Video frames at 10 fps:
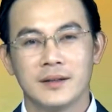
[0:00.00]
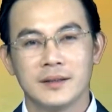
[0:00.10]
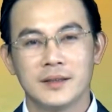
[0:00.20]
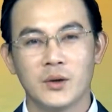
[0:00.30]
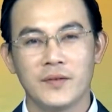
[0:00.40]

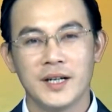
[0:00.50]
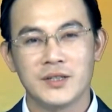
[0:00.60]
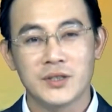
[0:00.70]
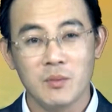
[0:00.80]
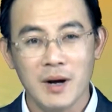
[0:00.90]
Thưa quý vị,
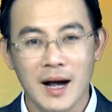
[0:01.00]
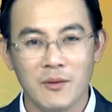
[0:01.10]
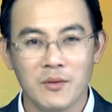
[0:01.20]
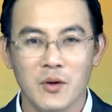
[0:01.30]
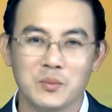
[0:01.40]
sống
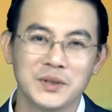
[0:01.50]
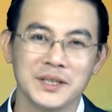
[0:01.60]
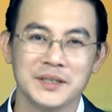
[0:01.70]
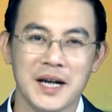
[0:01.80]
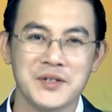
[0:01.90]
ảo, cụm
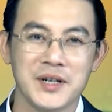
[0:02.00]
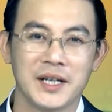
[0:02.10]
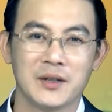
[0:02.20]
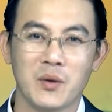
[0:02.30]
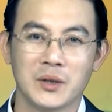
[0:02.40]
từ đã trở
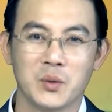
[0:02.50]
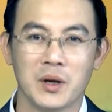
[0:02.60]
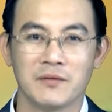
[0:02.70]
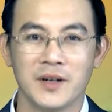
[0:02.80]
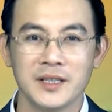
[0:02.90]
nên quen
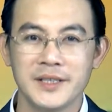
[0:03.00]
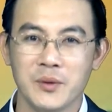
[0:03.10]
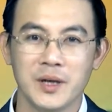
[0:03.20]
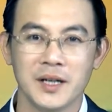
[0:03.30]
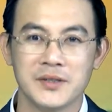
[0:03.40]
thuộc với
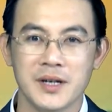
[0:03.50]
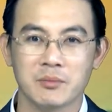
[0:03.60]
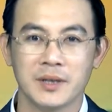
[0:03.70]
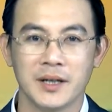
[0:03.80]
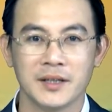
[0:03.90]
nhiều người
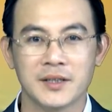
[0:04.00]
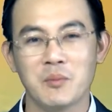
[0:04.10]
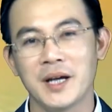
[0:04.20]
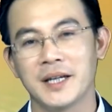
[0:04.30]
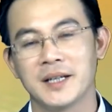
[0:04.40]
trong thời
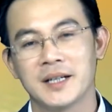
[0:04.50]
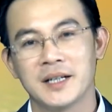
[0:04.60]
công nghệ.